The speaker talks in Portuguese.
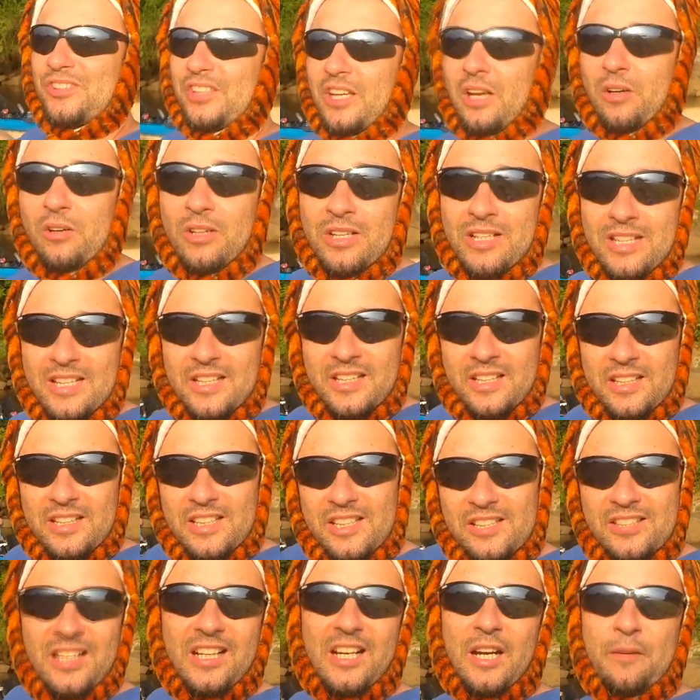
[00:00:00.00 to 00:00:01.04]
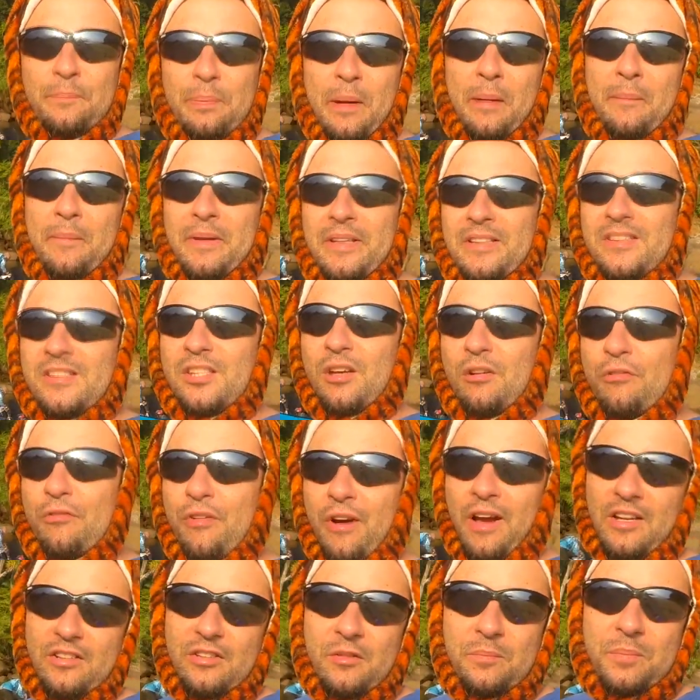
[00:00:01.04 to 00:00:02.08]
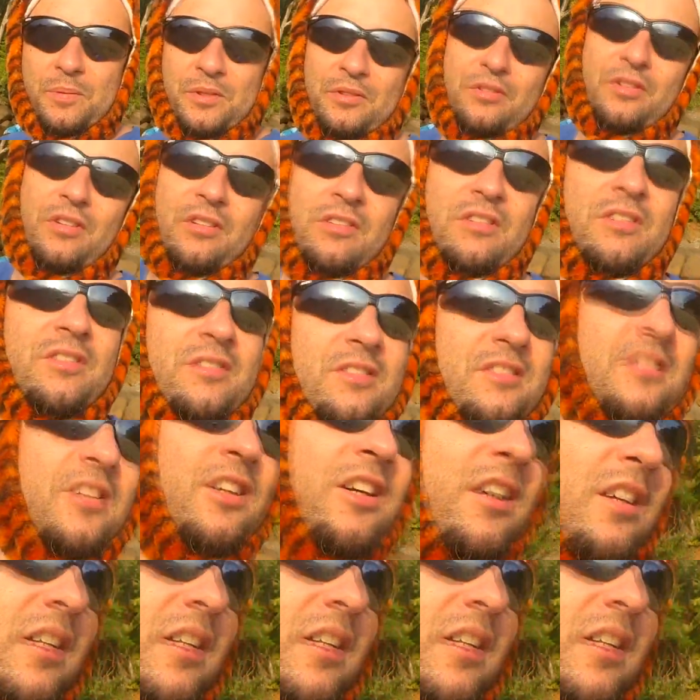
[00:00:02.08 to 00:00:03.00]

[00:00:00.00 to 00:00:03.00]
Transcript: céu. Isso é acampamento selvagem, pessoal. Ó,